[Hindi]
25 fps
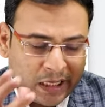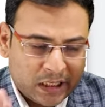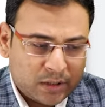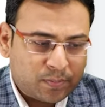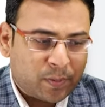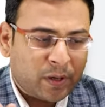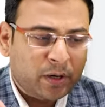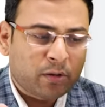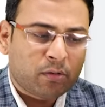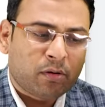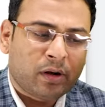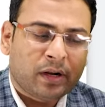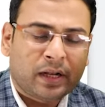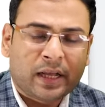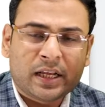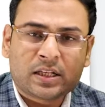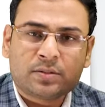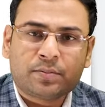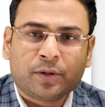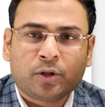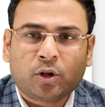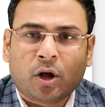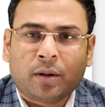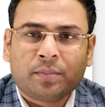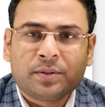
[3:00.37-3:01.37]
इस पर्टिकुलर
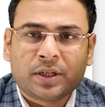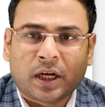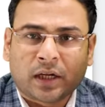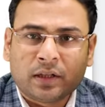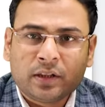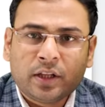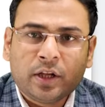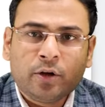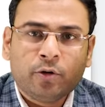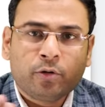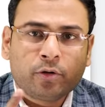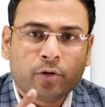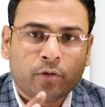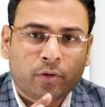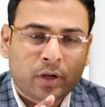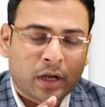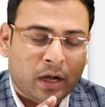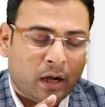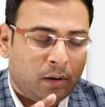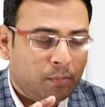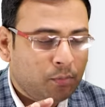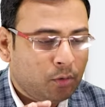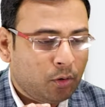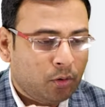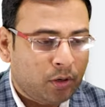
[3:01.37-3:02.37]
केस में तो आप जानते हो क्योंकि
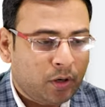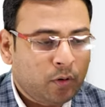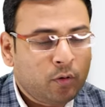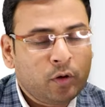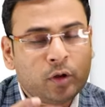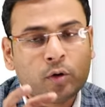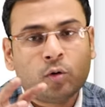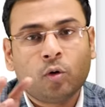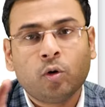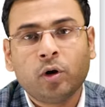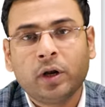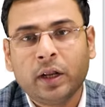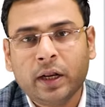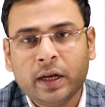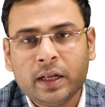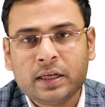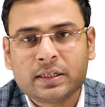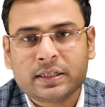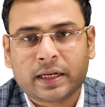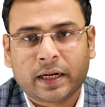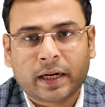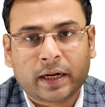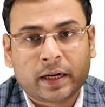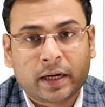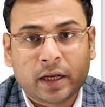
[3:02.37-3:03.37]
हम लोगों ने कोई गोल ही नहीं
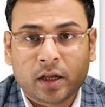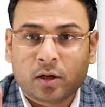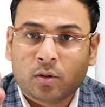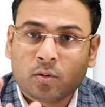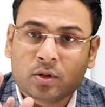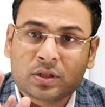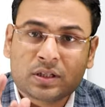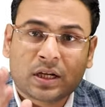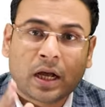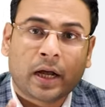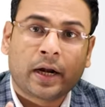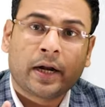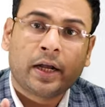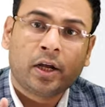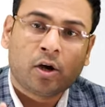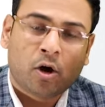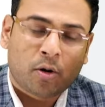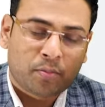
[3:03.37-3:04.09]
सेलेक्ट किया तो वो सारे ही